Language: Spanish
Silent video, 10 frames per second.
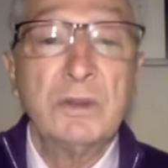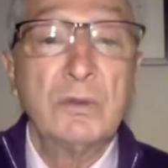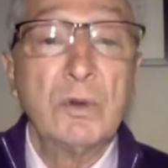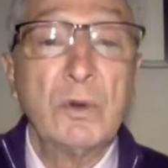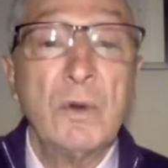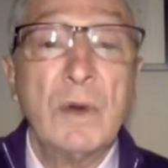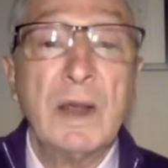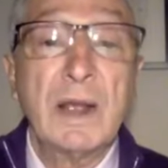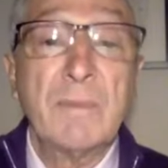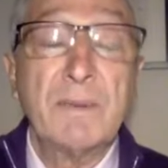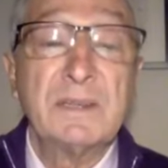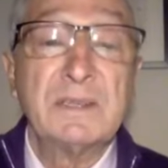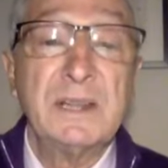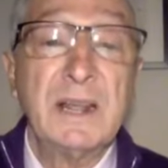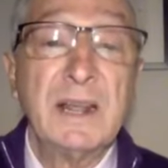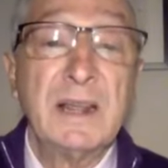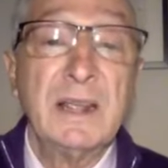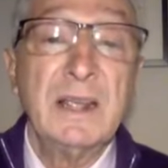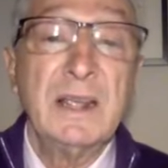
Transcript: en torno a la capacidad